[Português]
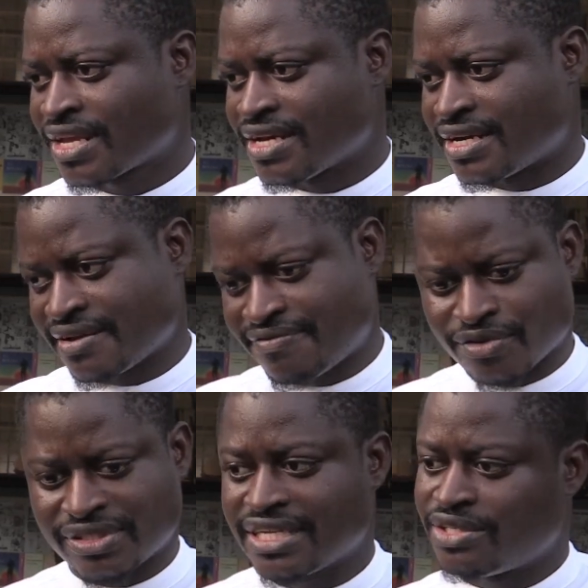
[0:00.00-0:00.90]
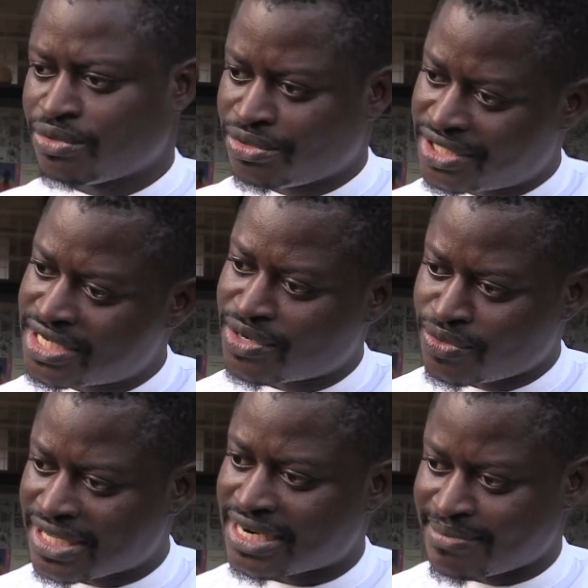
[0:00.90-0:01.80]
reforçar a ideologia de
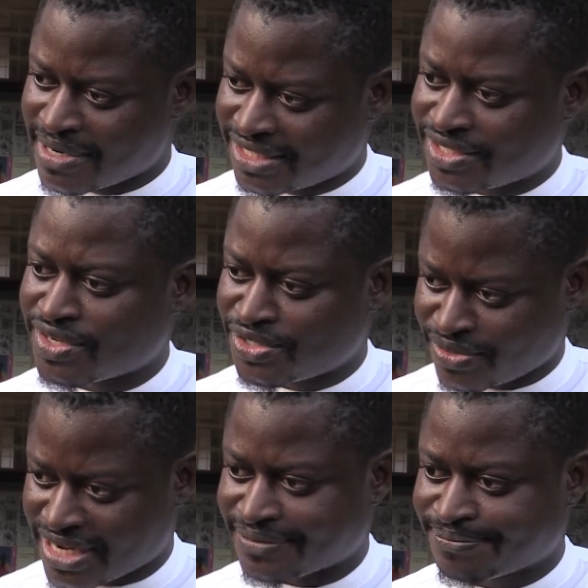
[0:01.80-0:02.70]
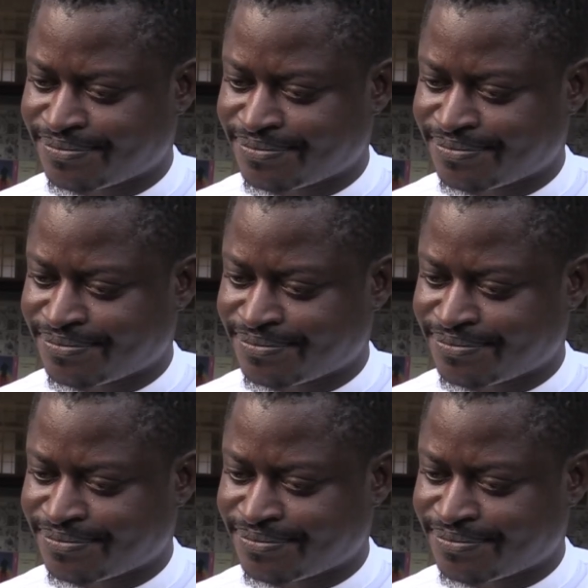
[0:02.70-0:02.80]
luta e libertação nacional.